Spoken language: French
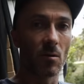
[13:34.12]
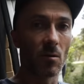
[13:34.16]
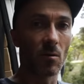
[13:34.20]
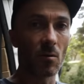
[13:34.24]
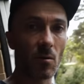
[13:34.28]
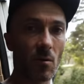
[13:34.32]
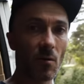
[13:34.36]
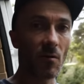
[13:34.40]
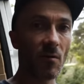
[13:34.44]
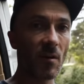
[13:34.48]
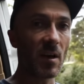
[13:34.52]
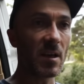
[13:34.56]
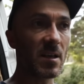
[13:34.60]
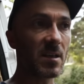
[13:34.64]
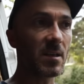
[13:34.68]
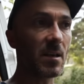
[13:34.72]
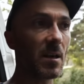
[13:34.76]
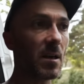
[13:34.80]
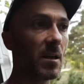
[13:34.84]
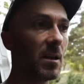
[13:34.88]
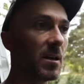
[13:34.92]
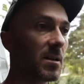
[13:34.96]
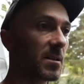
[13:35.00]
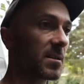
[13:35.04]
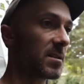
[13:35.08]
Donc on va
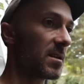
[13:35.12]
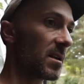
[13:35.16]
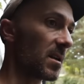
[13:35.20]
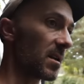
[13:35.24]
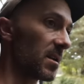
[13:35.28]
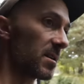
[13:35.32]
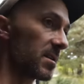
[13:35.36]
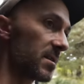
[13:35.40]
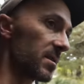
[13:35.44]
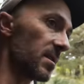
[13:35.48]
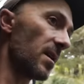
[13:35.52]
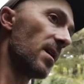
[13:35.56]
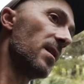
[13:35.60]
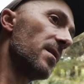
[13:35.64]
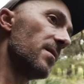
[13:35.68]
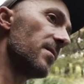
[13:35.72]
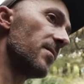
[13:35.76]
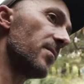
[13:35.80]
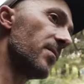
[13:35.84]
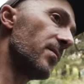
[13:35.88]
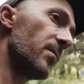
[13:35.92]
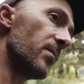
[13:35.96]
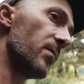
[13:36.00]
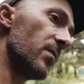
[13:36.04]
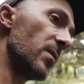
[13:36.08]
essayer d'installer ça
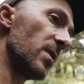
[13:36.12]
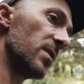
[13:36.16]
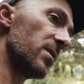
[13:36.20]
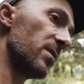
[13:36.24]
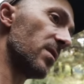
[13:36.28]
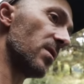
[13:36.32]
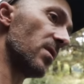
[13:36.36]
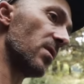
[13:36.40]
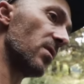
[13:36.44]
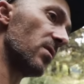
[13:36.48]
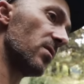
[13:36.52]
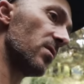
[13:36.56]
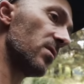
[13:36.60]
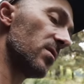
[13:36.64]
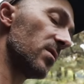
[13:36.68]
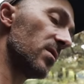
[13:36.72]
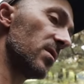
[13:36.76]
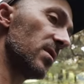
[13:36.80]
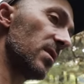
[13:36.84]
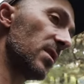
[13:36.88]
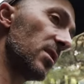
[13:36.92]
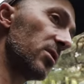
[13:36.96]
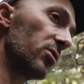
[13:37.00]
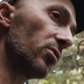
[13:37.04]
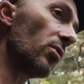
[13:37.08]
maintenant.
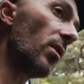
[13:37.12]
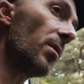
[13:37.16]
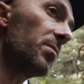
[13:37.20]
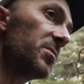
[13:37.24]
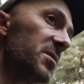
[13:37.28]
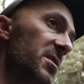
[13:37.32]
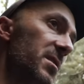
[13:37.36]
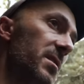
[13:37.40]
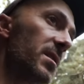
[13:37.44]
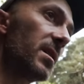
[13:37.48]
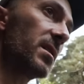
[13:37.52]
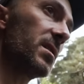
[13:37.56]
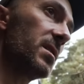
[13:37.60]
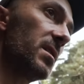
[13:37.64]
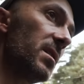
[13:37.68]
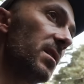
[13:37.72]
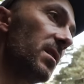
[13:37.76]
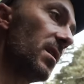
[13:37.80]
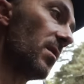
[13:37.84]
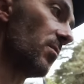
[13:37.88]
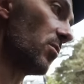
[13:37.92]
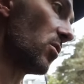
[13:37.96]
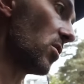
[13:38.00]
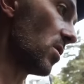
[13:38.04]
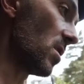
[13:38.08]
Les trois petits taquets
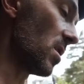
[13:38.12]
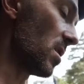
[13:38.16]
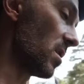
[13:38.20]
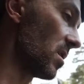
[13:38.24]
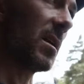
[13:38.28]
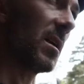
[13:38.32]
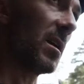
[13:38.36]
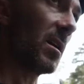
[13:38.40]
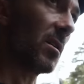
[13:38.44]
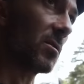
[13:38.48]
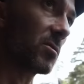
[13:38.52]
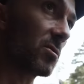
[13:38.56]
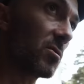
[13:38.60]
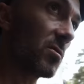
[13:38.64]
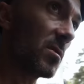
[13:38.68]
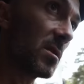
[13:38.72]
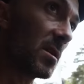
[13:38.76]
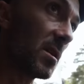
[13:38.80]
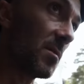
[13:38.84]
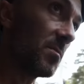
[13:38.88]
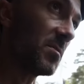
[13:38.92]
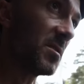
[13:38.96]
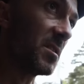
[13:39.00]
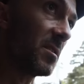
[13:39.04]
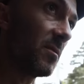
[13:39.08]
d'abord et ensuite
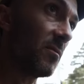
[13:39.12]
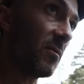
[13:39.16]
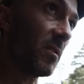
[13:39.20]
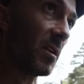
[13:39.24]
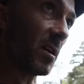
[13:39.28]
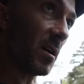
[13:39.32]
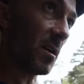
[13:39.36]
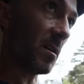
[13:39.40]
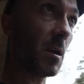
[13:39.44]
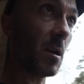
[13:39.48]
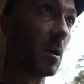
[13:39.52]
les petits vérins.